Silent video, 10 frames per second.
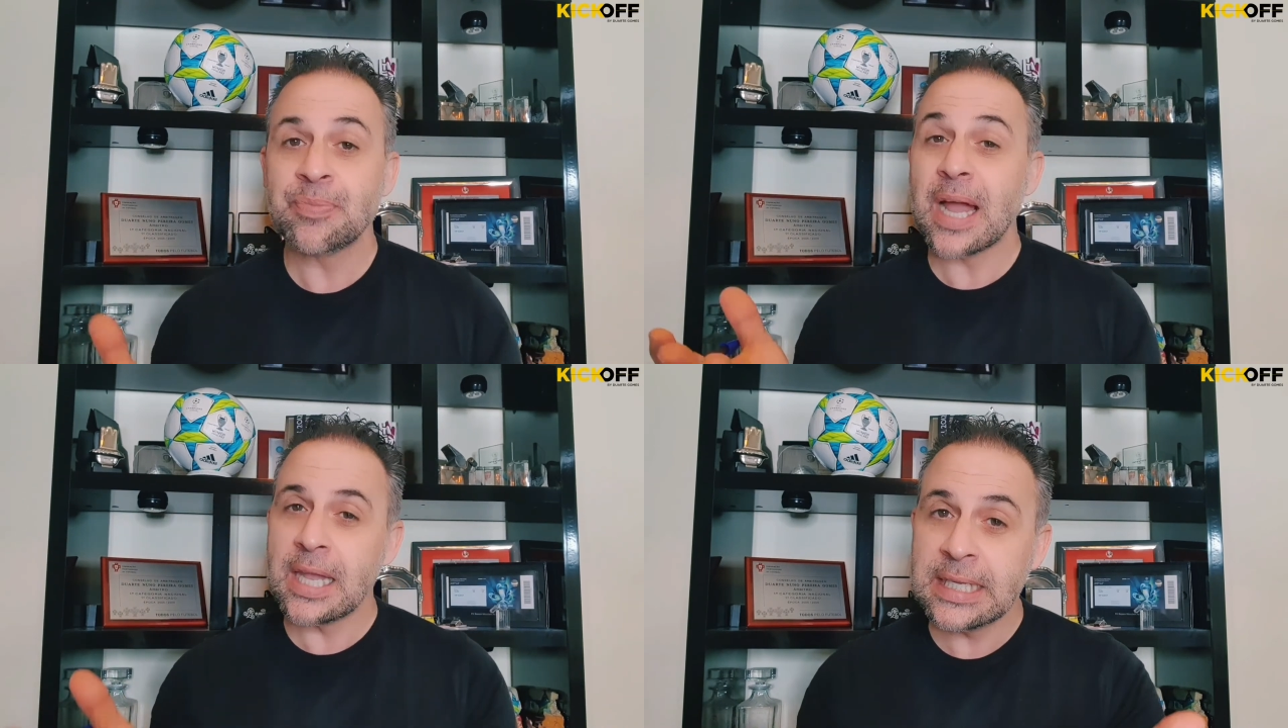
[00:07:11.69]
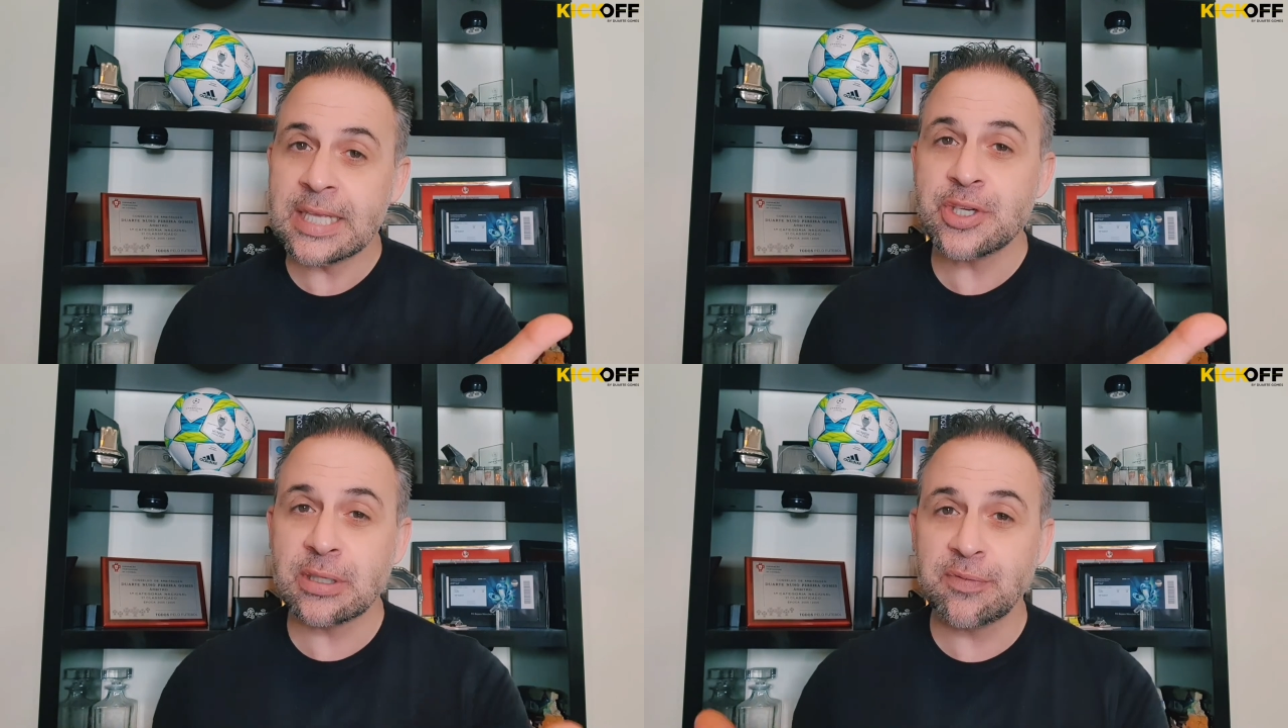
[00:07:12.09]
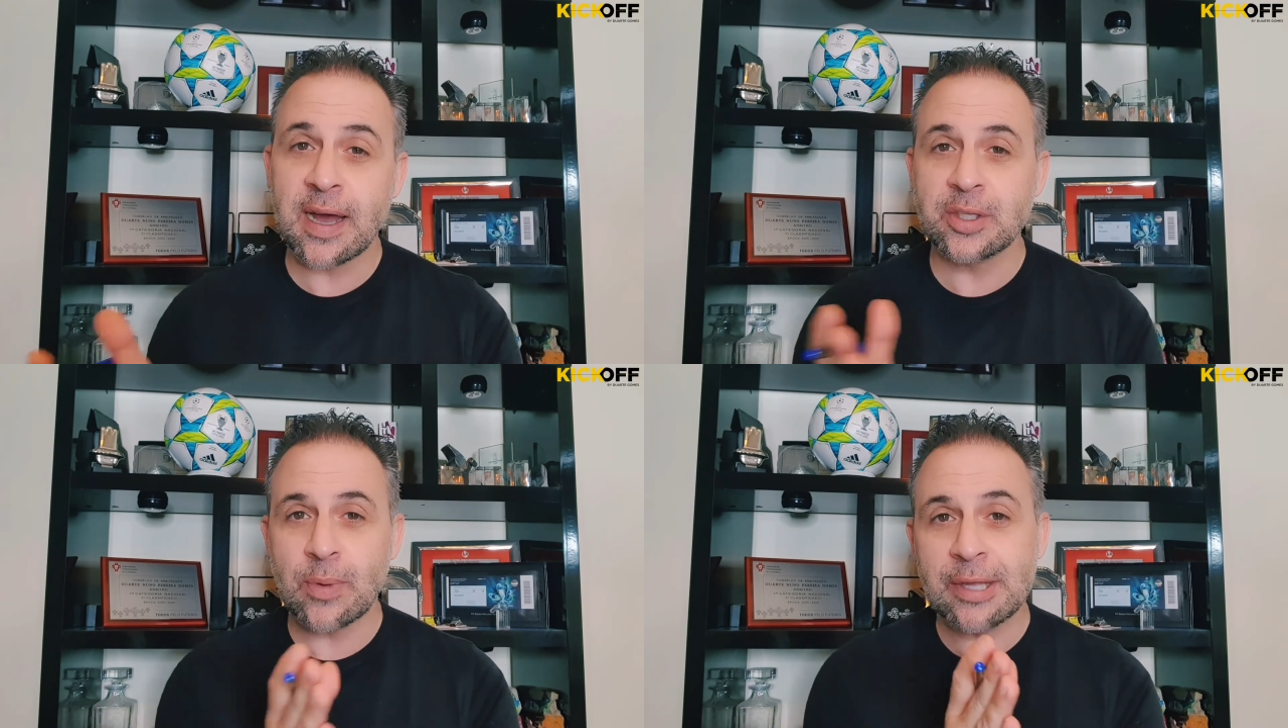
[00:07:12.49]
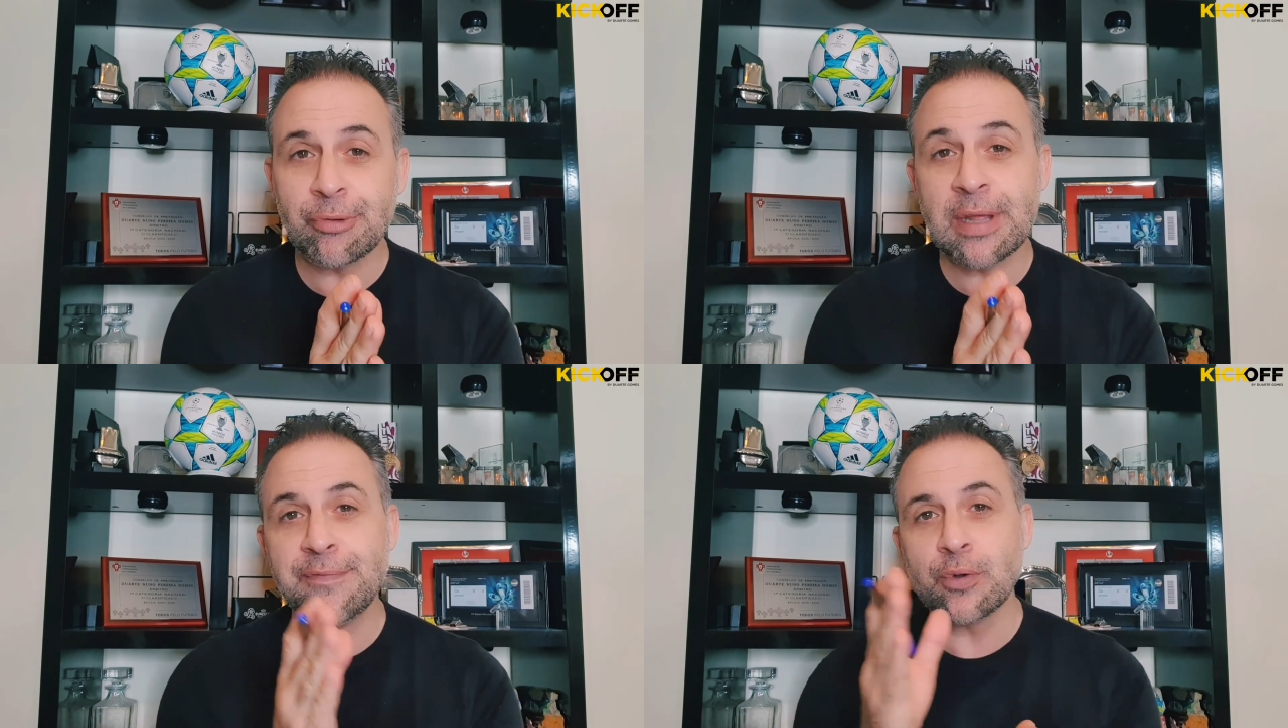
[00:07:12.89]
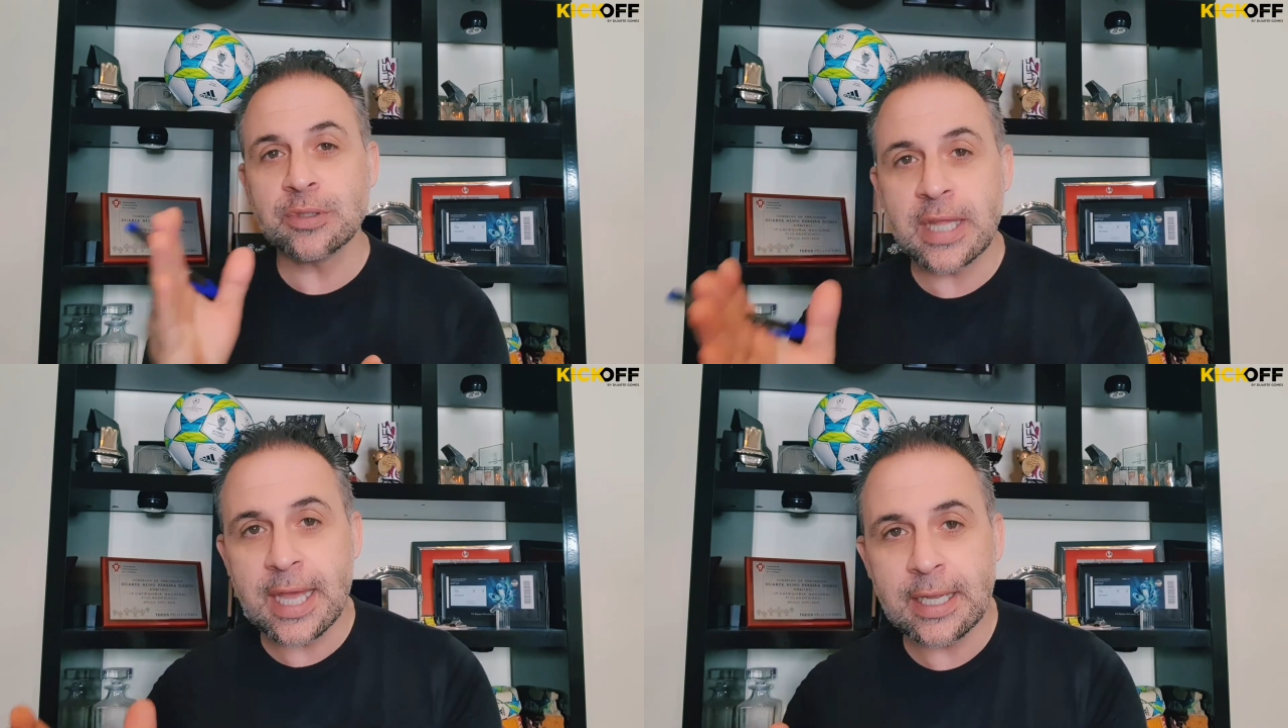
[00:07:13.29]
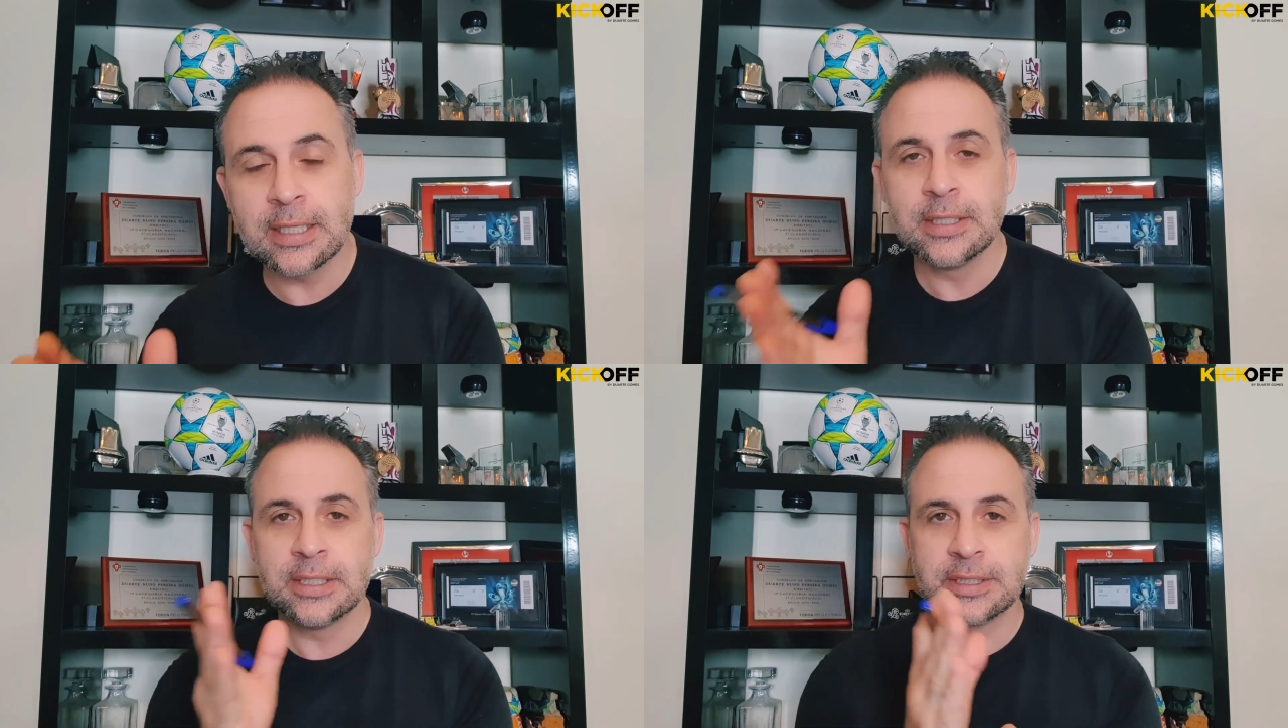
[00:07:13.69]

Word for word: Há lances que de facto andam na fronteira